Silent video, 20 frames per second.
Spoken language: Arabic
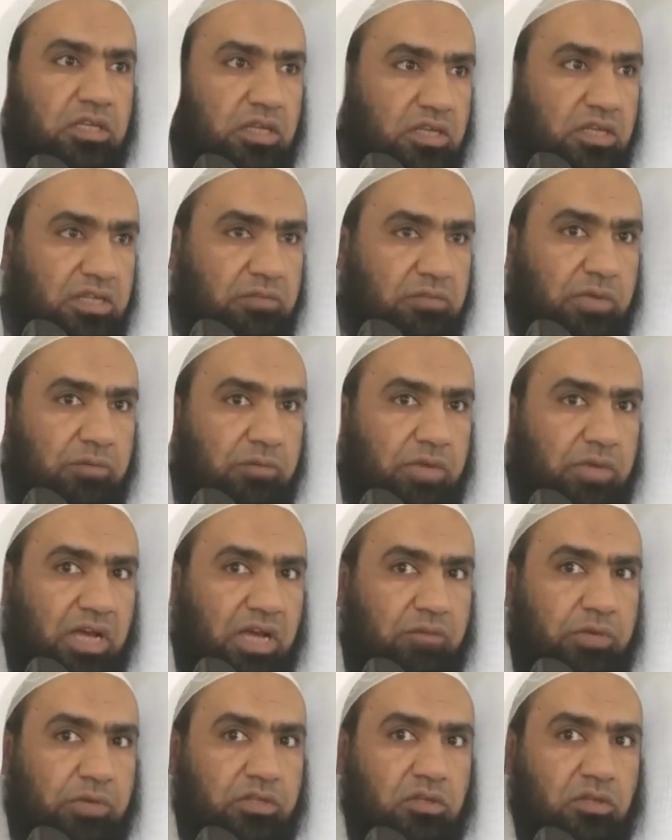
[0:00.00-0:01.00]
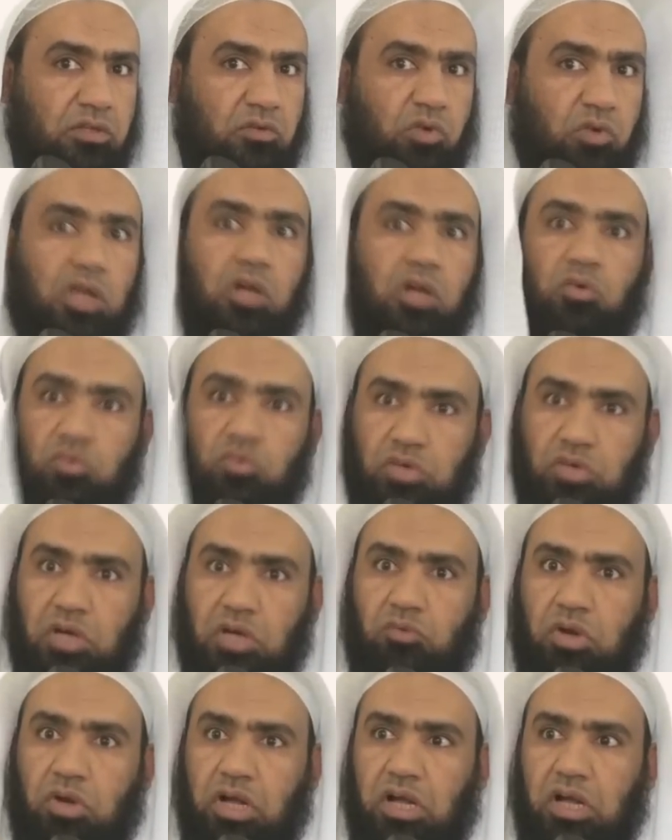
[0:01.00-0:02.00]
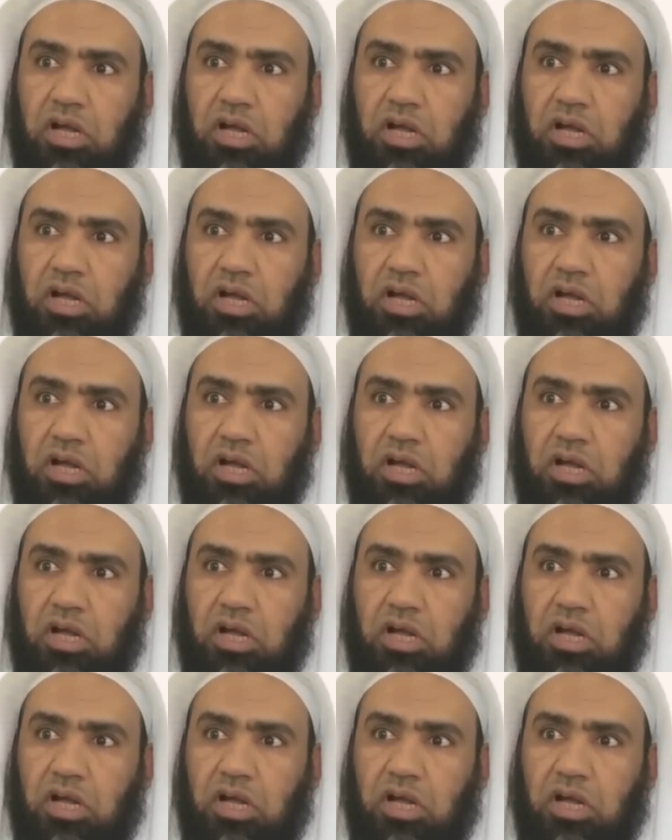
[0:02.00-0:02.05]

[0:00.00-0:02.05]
إلى الإمام أحمد ويقول له